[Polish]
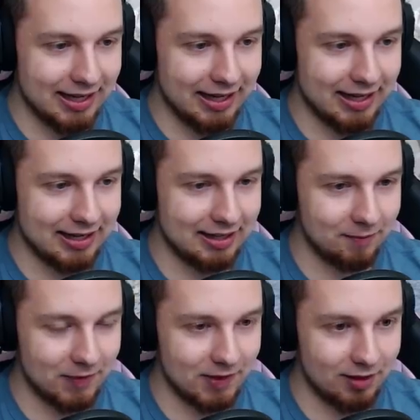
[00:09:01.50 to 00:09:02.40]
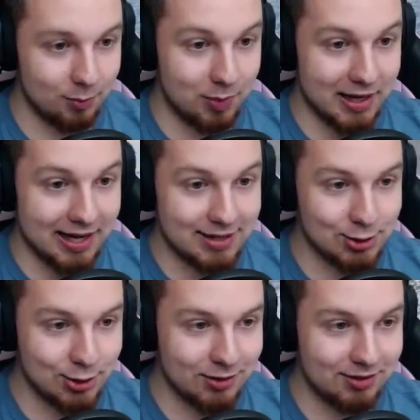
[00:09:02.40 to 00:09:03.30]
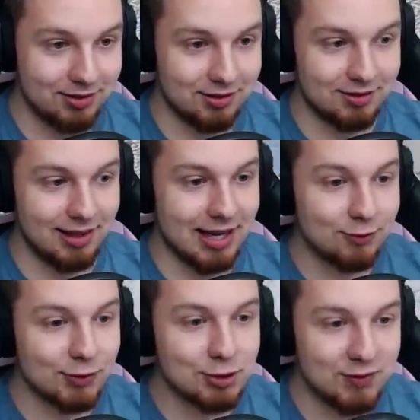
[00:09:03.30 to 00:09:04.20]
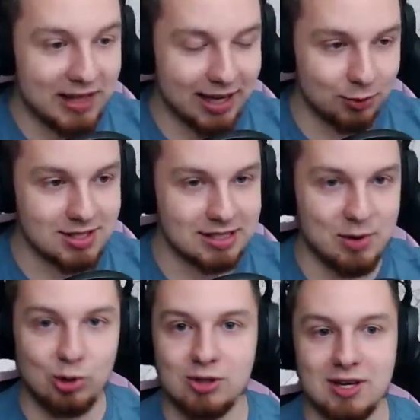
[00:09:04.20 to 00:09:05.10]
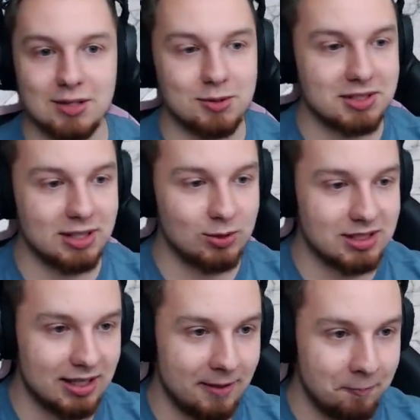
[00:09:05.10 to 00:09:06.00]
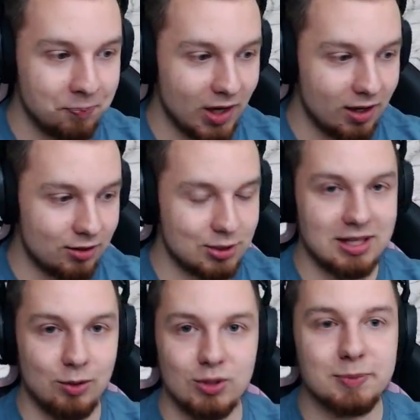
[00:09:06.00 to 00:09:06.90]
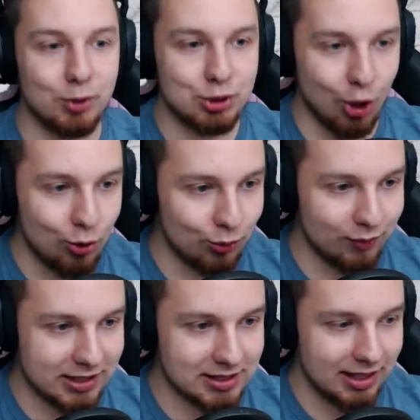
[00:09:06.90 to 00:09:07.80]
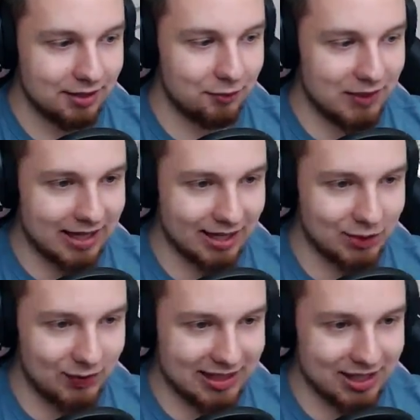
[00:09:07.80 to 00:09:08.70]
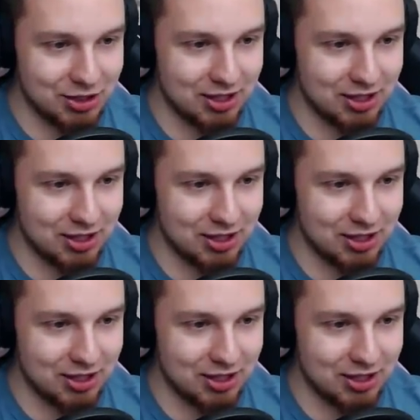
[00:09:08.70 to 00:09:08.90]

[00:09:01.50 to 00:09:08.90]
Gery. Bardzo, ledwo co wjechał ten samochód, to teraz dostał z dostał z pociągu, więc widać, widać, że